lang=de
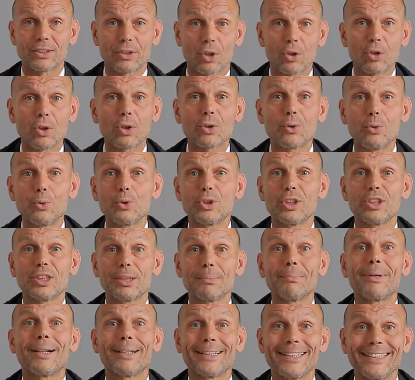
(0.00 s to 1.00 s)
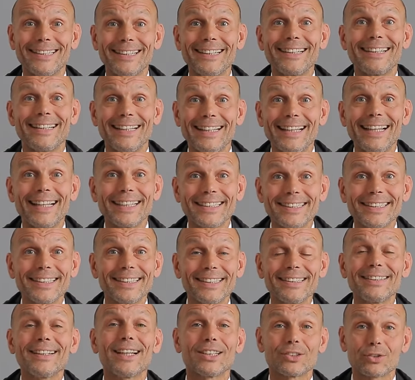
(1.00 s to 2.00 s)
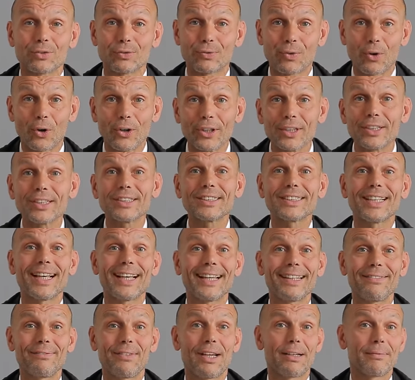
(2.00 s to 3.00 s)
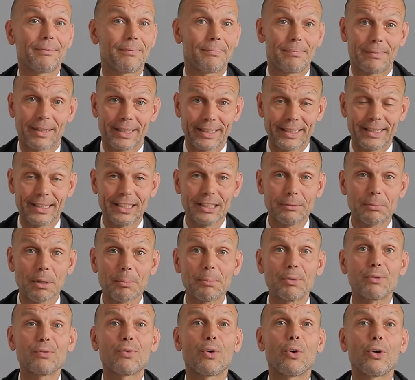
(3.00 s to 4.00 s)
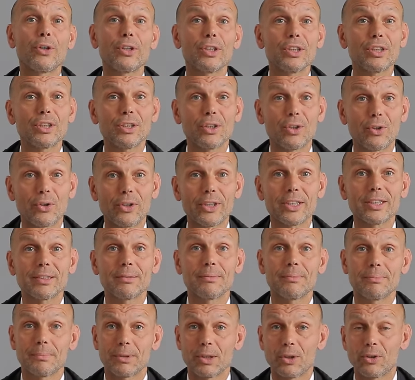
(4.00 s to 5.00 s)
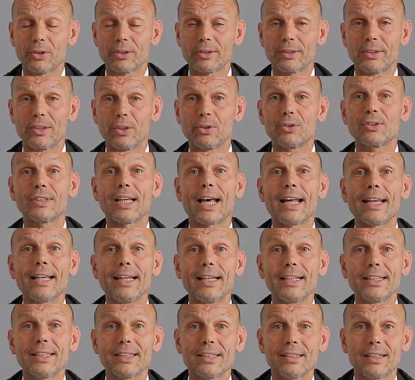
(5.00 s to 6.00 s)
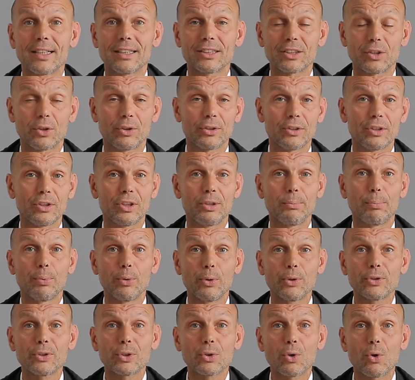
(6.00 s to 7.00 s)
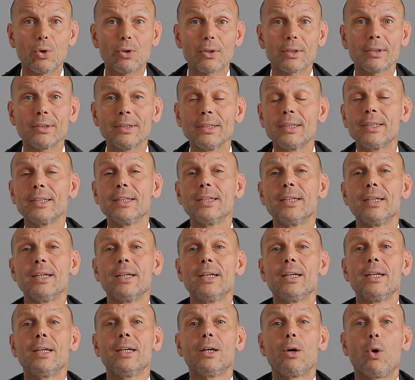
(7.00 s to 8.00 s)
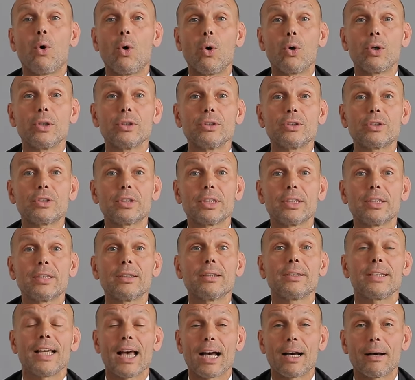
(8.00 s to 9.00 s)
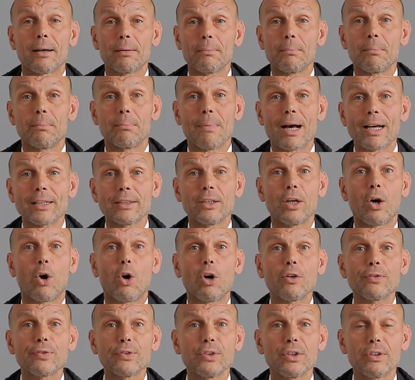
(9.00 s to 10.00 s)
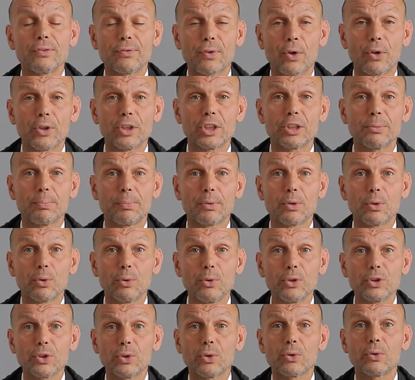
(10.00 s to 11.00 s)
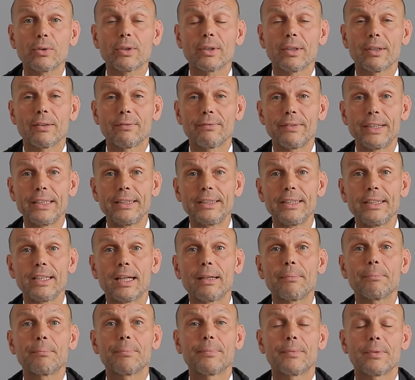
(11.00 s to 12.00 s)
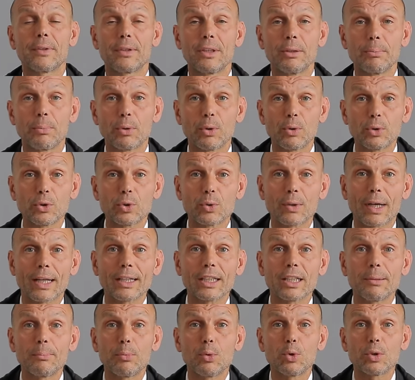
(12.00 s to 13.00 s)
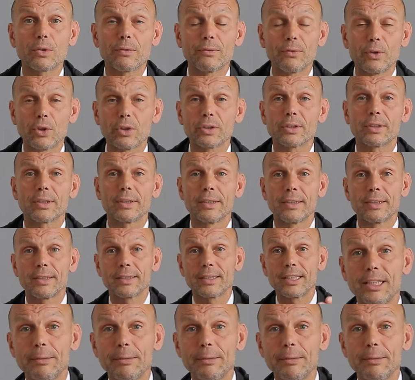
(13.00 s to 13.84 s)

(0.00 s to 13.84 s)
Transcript: was auch noch gut ist, immer lächeln, also freundlich sein. Wir reden lieber mit freundlichen Leuten, mit Leuten, die uns anlächeln, als Leuten, die böse gucken. Und äh, ja, mach eine offene, freundliche Begrüßung. Wenn dir eine Begrüßung angeboten wird,